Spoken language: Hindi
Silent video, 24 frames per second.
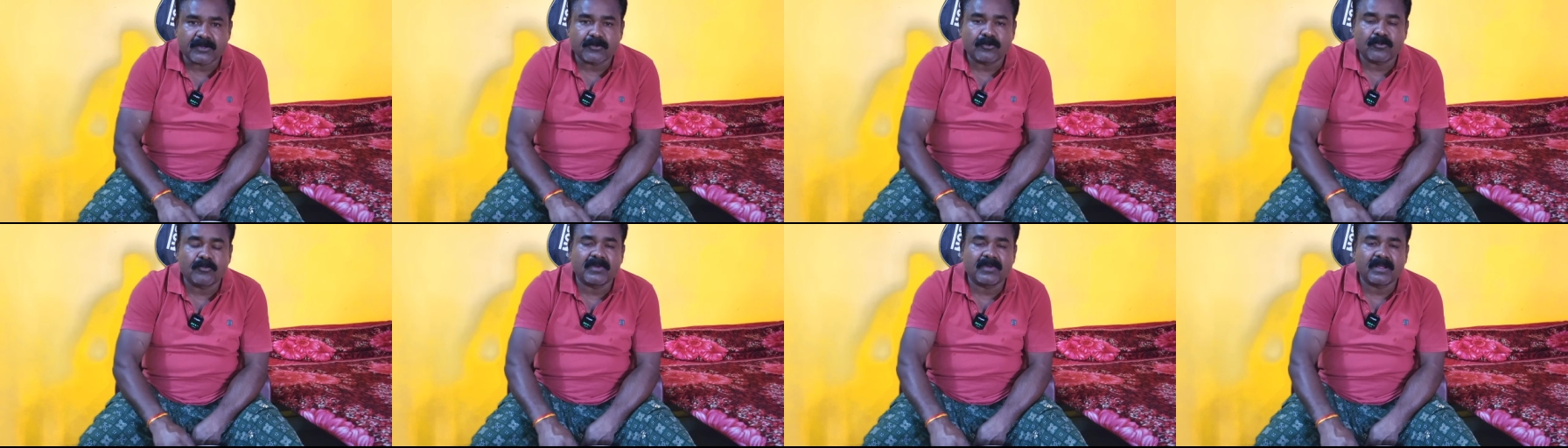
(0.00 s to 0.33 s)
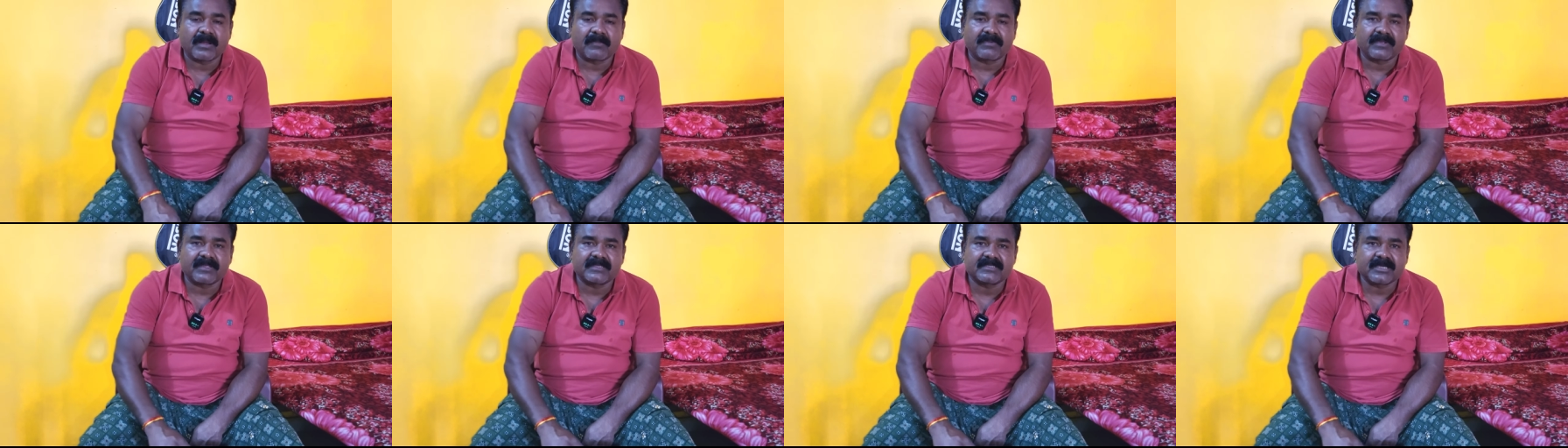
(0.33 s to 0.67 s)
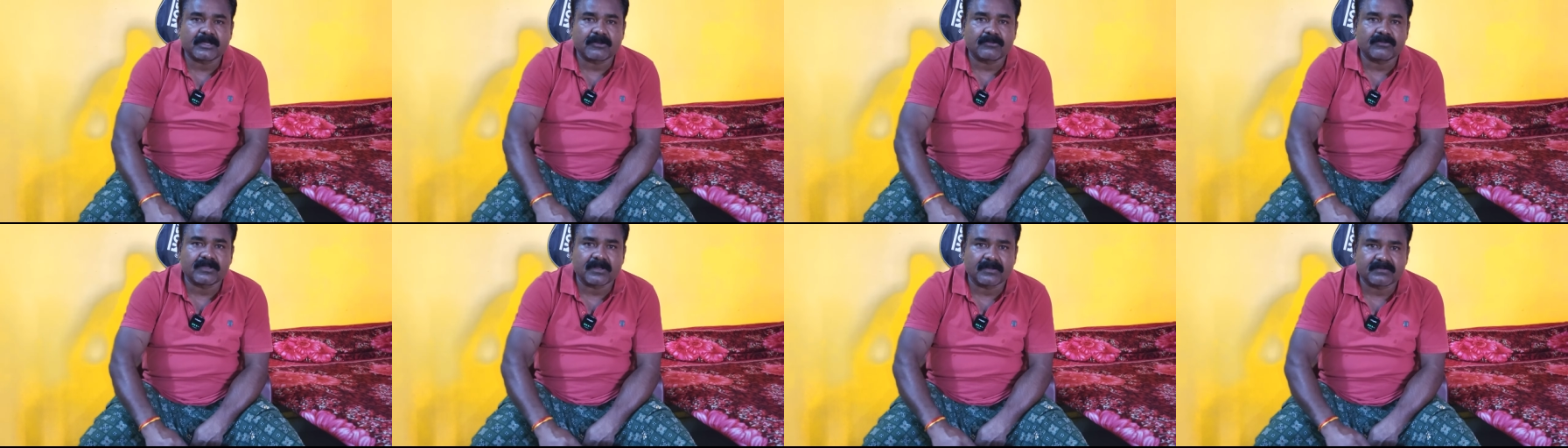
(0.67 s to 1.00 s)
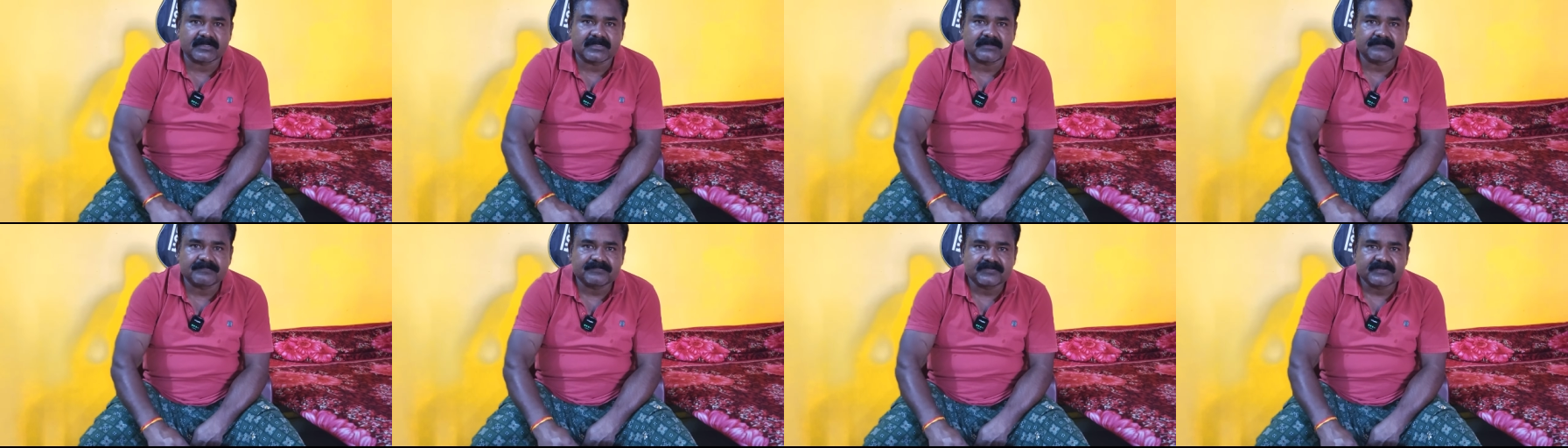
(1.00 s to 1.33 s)
चलो भाई घूम घाम के
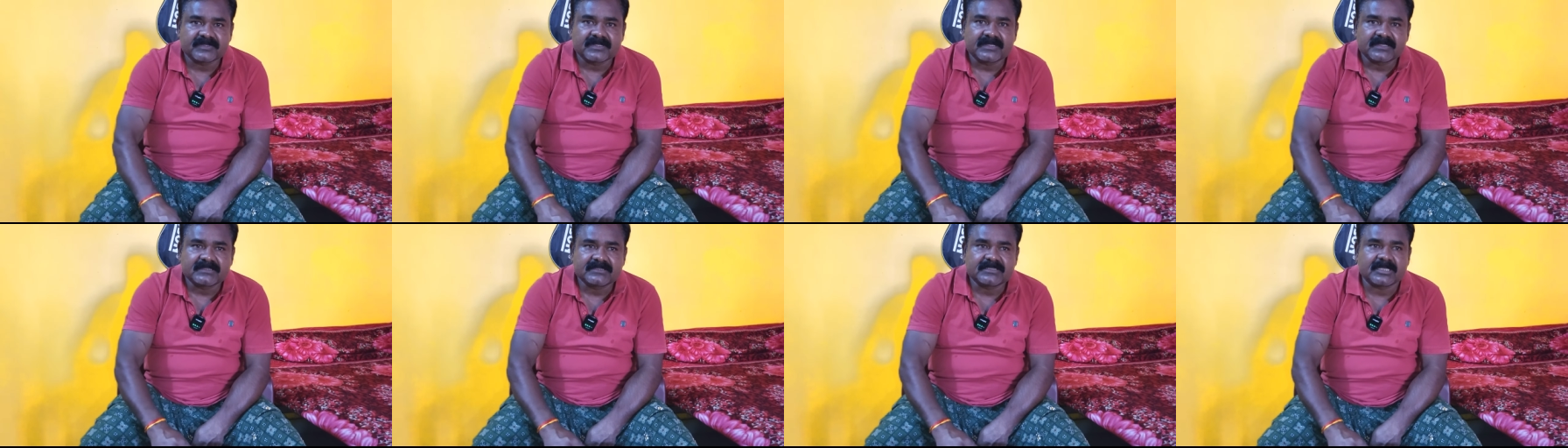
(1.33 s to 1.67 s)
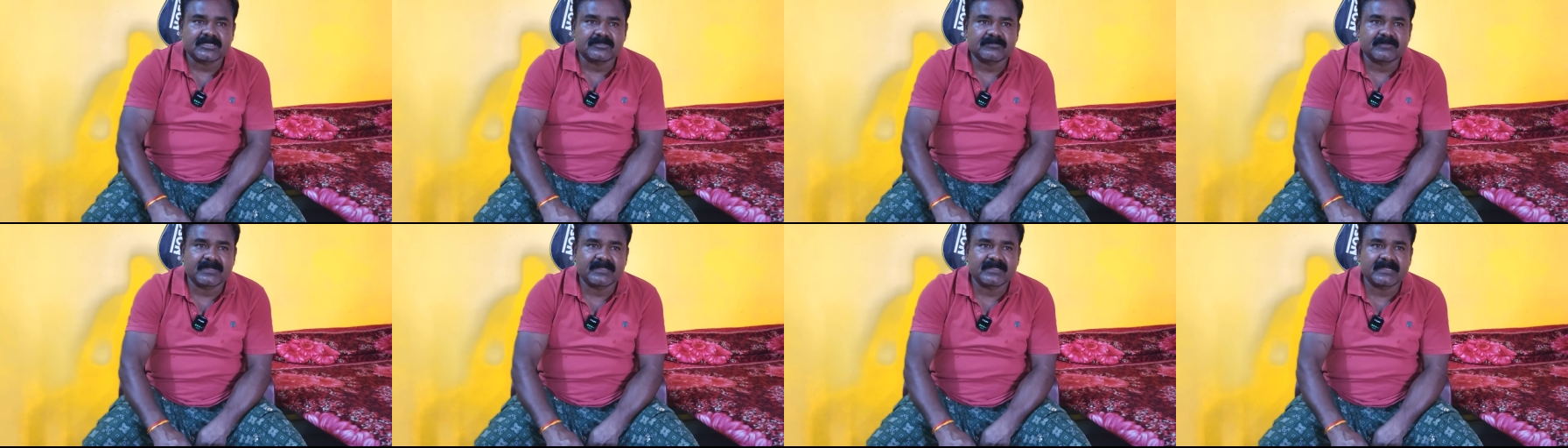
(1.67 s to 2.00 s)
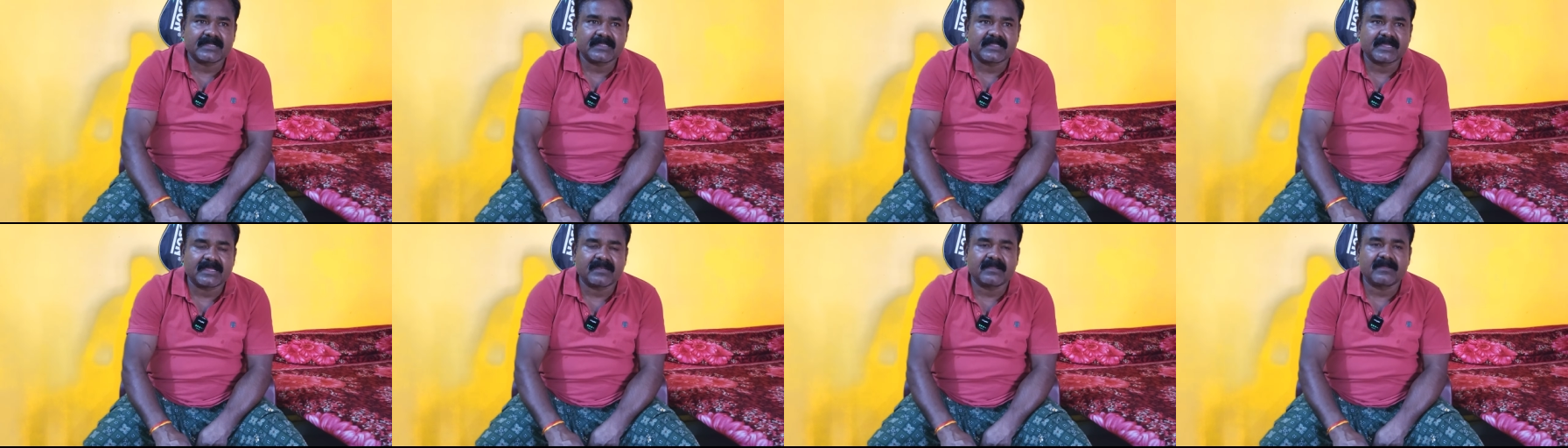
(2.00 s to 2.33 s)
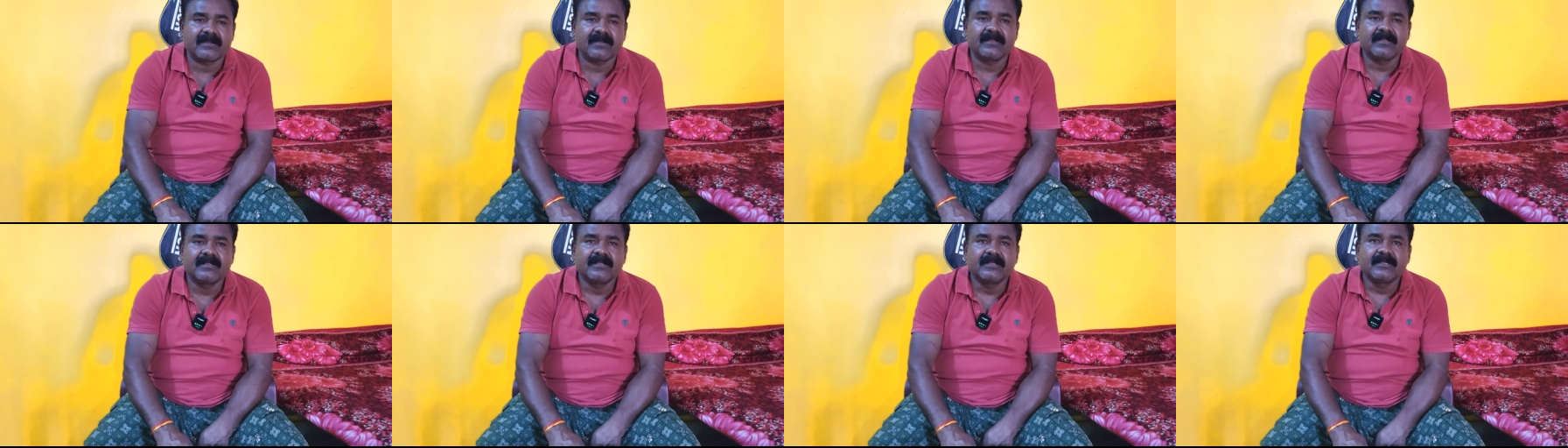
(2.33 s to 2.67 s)
चारों तरफ से चश्मा
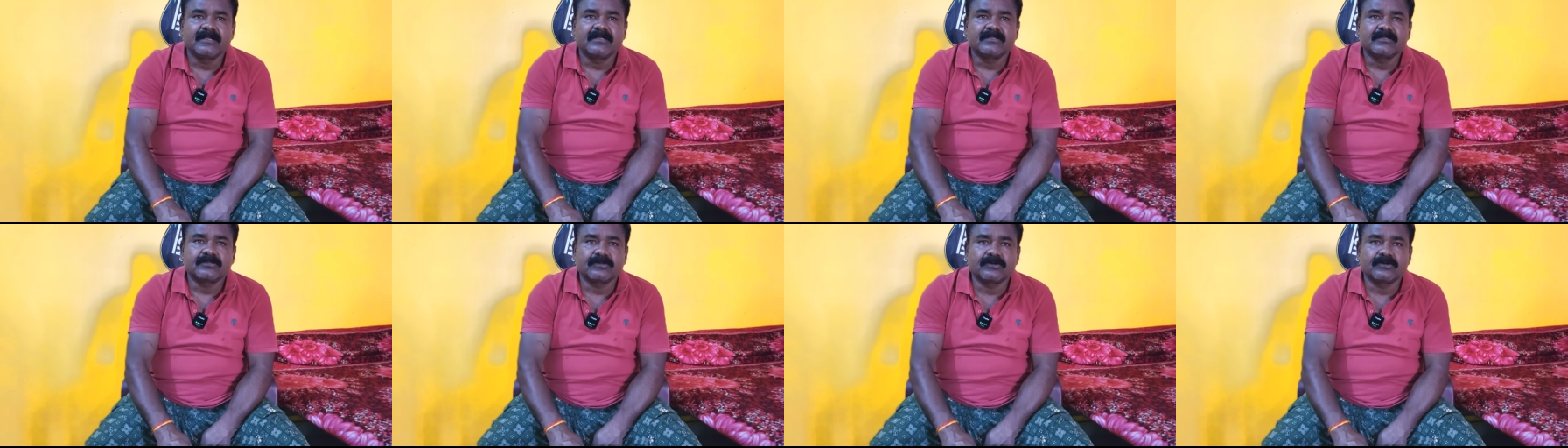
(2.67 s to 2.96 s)
इनका था ना